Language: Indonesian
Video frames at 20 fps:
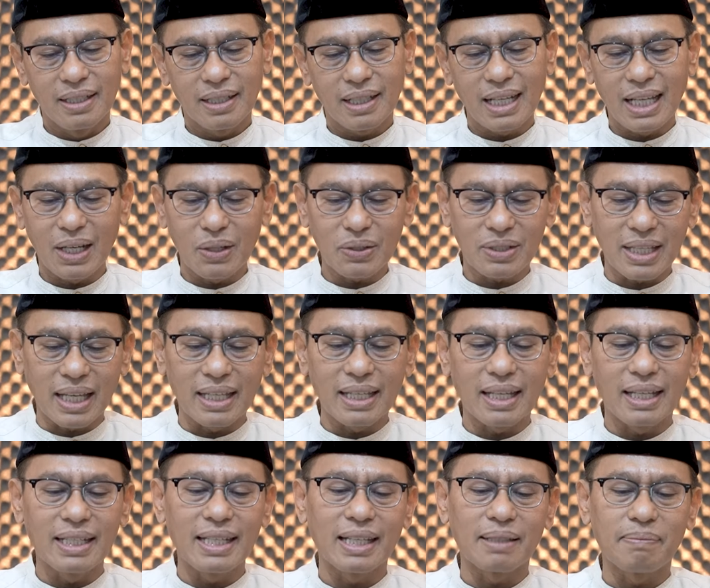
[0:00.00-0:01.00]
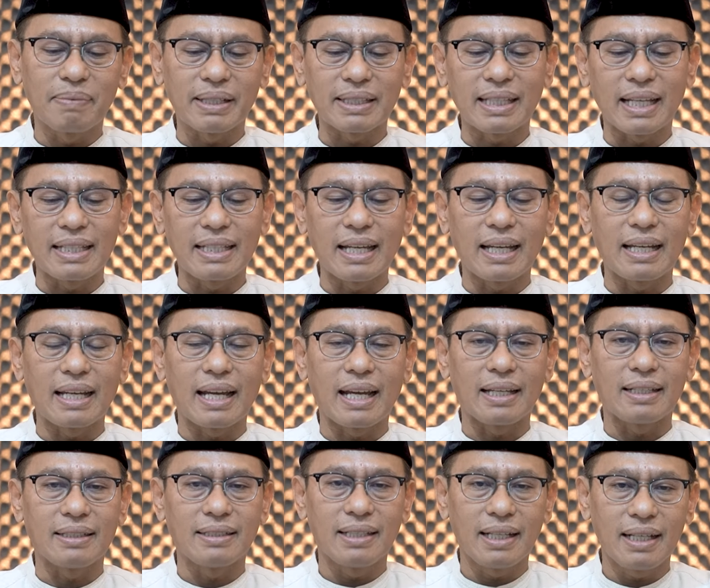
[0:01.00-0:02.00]
Kalau saya lihat pertanyaan
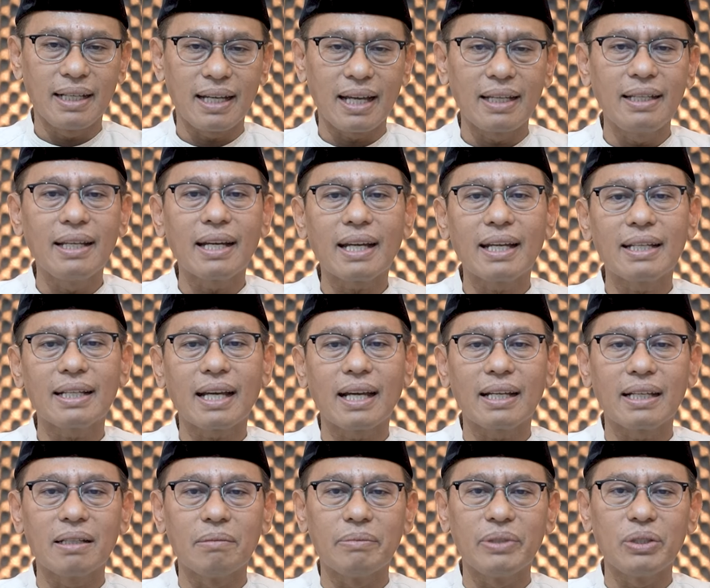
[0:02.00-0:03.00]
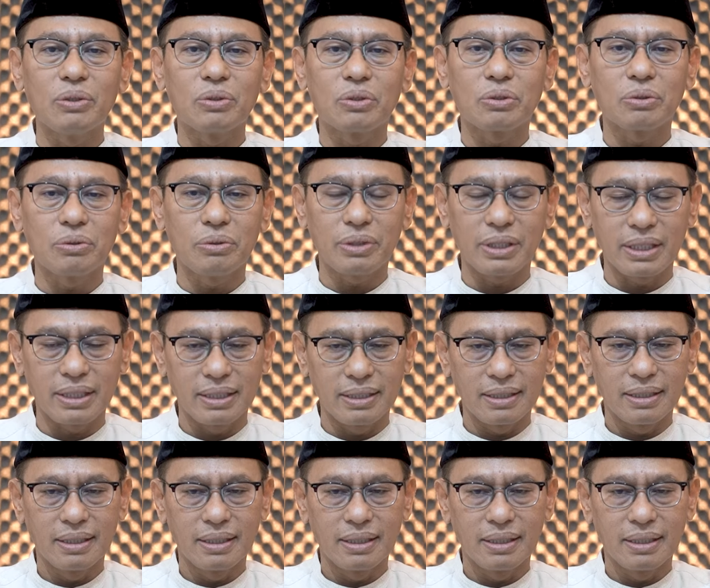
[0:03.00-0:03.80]
Anda, Anda kan karena menyusui.